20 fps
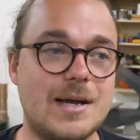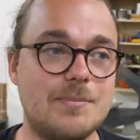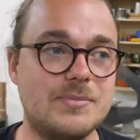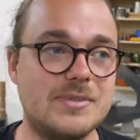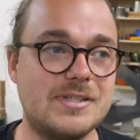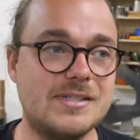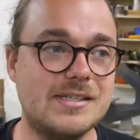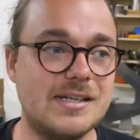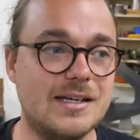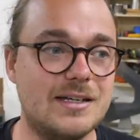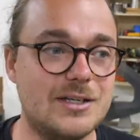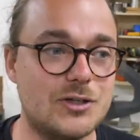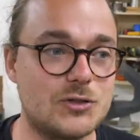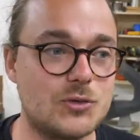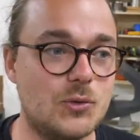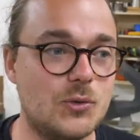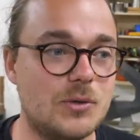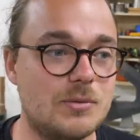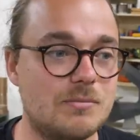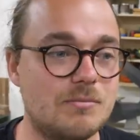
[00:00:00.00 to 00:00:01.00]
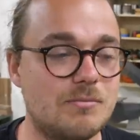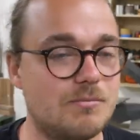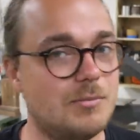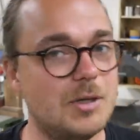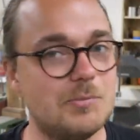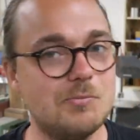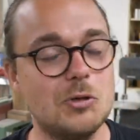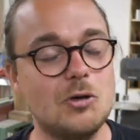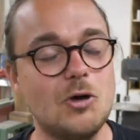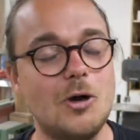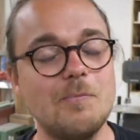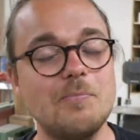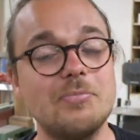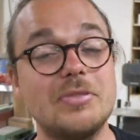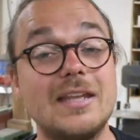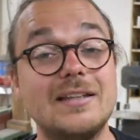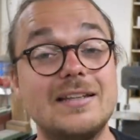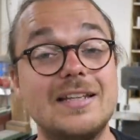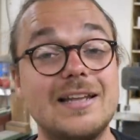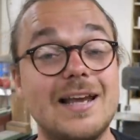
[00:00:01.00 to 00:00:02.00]
habt ihr ja schon mitbekommen,
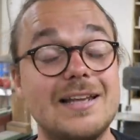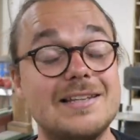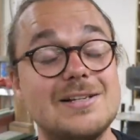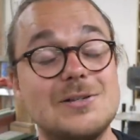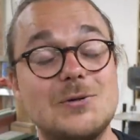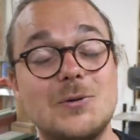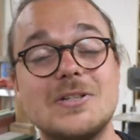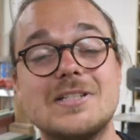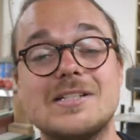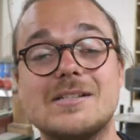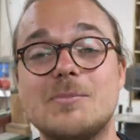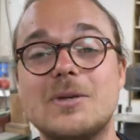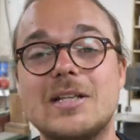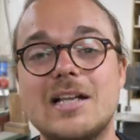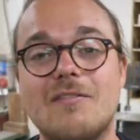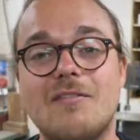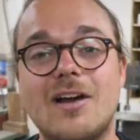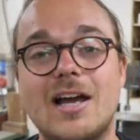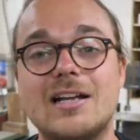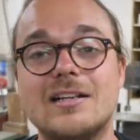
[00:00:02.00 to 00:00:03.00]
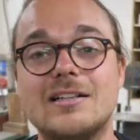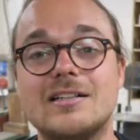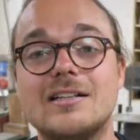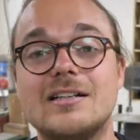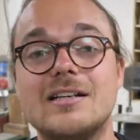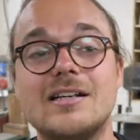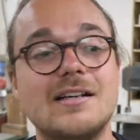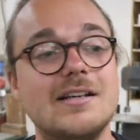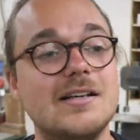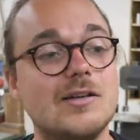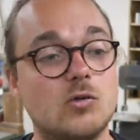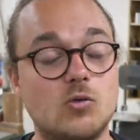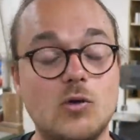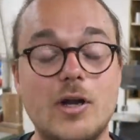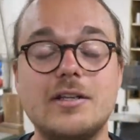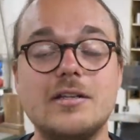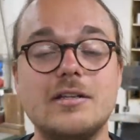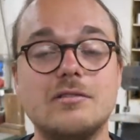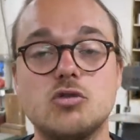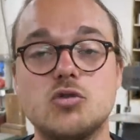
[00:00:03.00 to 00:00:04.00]
die Drechselkurse sind mittlerweile
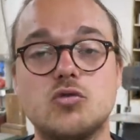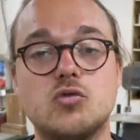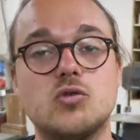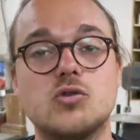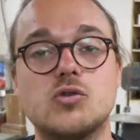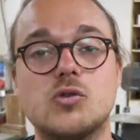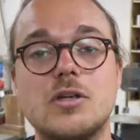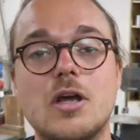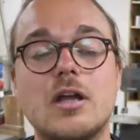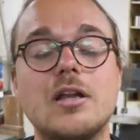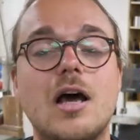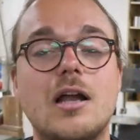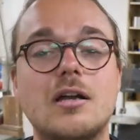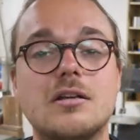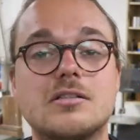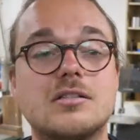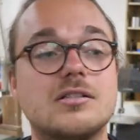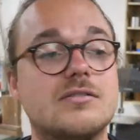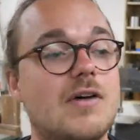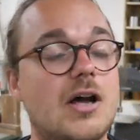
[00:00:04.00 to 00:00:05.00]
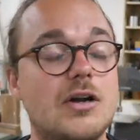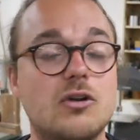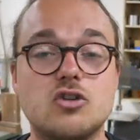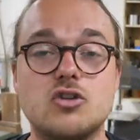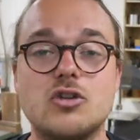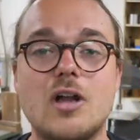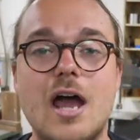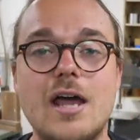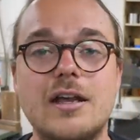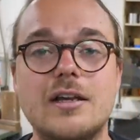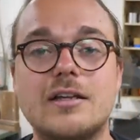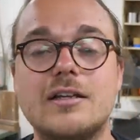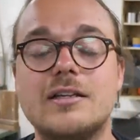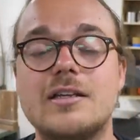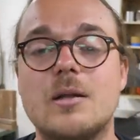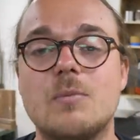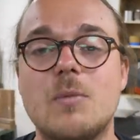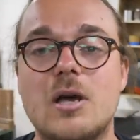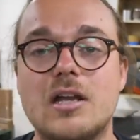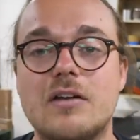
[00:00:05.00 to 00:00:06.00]
ready, das funktioniert alles, Es waren auch schon einige
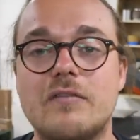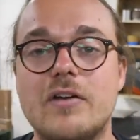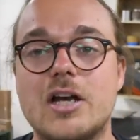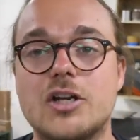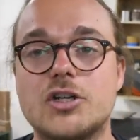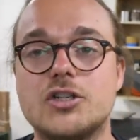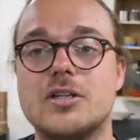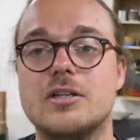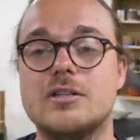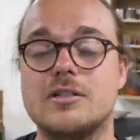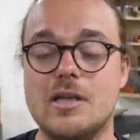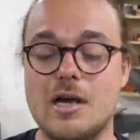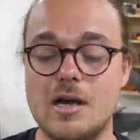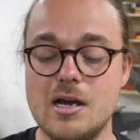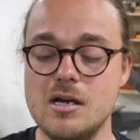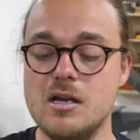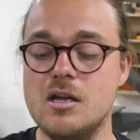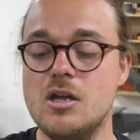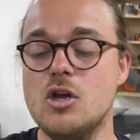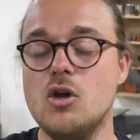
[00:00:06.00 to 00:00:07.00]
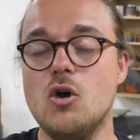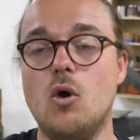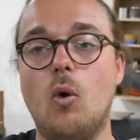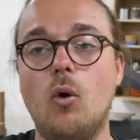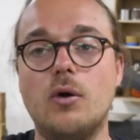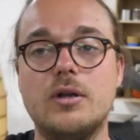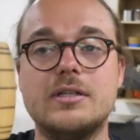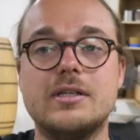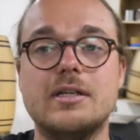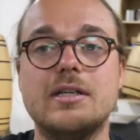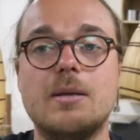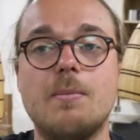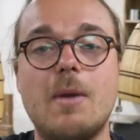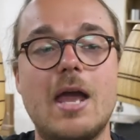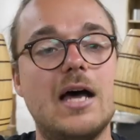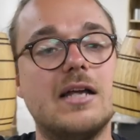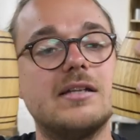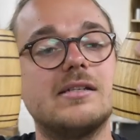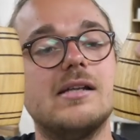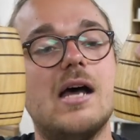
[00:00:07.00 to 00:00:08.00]
hier in meiner Werkstatt da und in dem
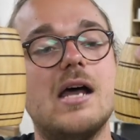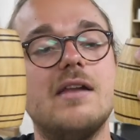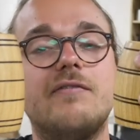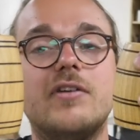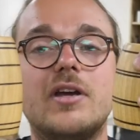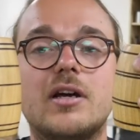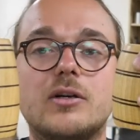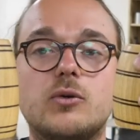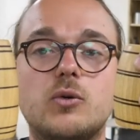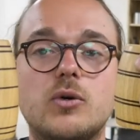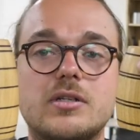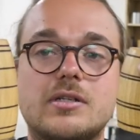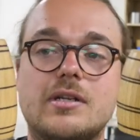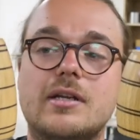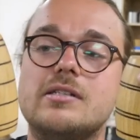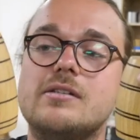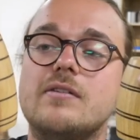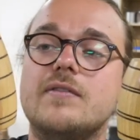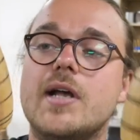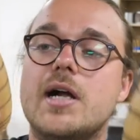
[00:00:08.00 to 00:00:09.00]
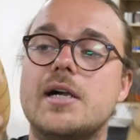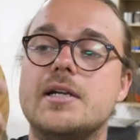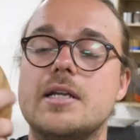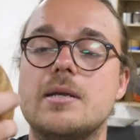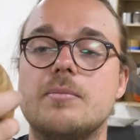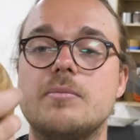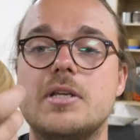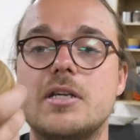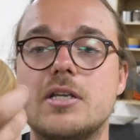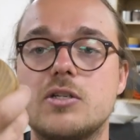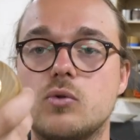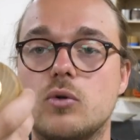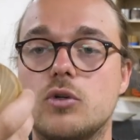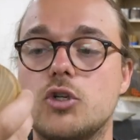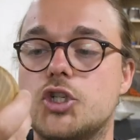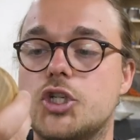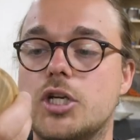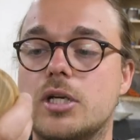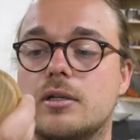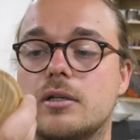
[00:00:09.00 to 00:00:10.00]
ersten Anfängerkurs trägst du mir halt eben hier so einen
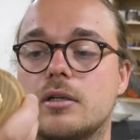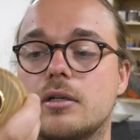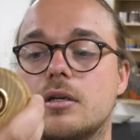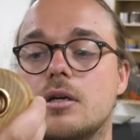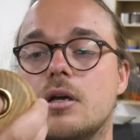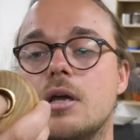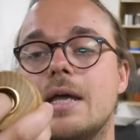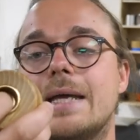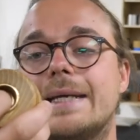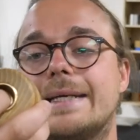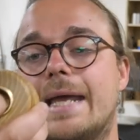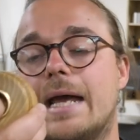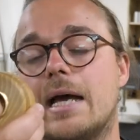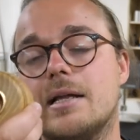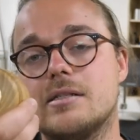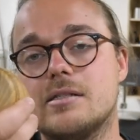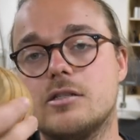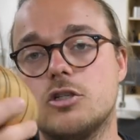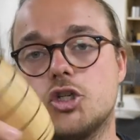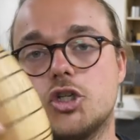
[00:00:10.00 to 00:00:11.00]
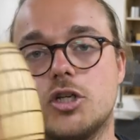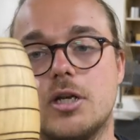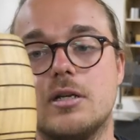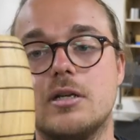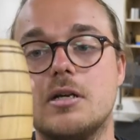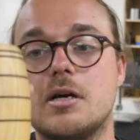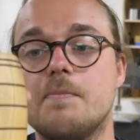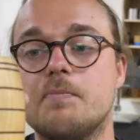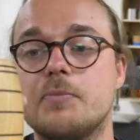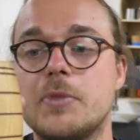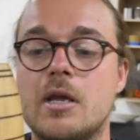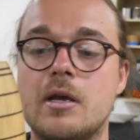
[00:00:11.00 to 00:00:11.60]
schicken Kerzenständer.